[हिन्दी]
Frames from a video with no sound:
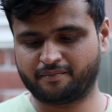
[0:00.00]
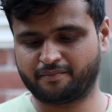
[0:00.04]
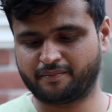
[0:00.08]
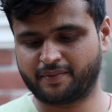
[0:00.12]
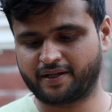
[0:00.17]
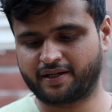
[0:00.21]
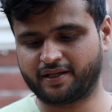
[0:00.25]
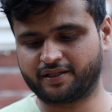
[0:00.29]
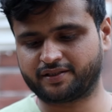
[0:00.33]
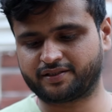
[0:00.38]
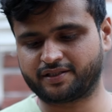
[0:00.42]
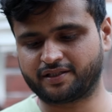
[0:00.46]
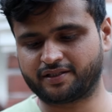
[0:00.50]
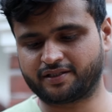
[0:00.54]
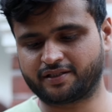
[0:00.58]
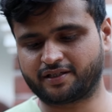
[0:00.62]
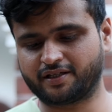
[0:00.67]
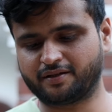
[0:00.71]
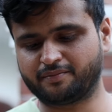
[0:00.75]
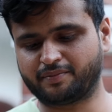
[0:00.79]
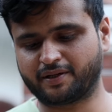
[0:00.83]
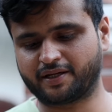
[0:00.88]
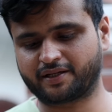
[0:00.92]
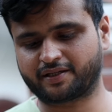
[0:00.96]
मेरी
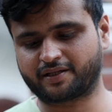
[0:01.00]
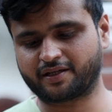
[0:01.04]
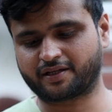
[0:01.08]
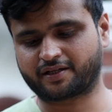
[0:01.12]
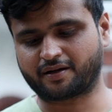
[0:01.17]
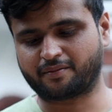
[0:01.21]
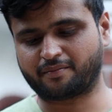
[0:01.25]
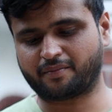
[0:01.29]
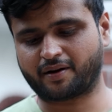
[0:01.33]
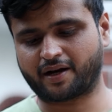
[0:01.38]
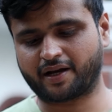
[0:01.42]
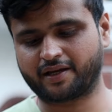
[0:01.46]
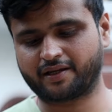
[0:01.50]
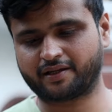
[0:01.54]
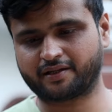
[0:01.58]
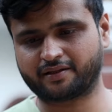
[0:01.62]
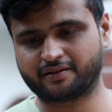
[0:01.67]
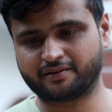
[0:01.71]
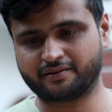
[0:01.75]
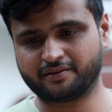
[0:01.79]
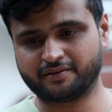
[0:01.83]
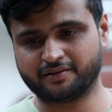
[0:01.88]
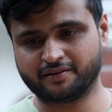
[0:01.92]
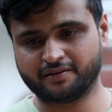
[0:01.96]
ज़िंदगी भर की कमाई
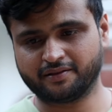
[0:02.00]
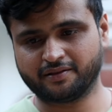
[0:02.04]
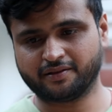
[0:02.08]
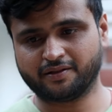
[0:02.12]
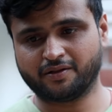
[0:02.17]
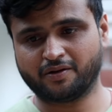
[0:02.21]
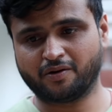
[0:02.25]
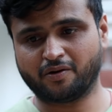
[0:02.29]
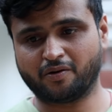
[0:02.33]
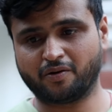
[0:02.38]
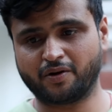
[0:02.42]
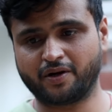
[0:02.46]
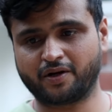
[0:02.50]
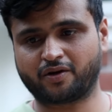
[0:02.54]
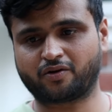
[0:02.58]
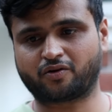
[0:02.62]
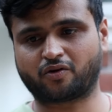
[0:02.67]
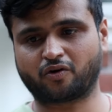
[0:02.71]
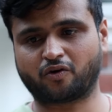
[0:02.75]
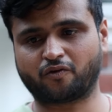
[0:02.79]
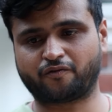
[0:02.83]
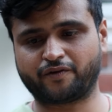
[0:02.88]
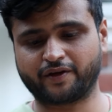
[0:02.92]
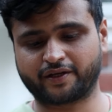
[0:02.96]
हुई
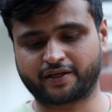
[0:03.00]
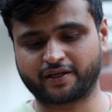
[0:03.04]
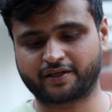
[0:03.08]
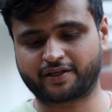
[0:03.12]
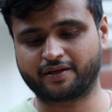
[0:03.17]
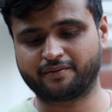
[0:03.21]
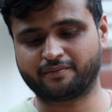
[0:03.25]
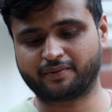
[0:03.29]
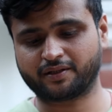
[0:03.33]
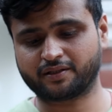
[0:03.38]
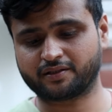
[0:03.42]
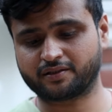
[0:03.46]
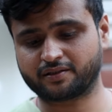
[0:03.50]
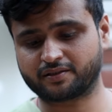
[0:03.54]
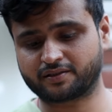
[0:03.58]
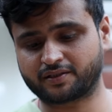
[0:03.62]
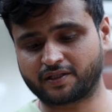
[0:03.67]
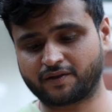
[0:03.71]
ट्रॉफी की कीमत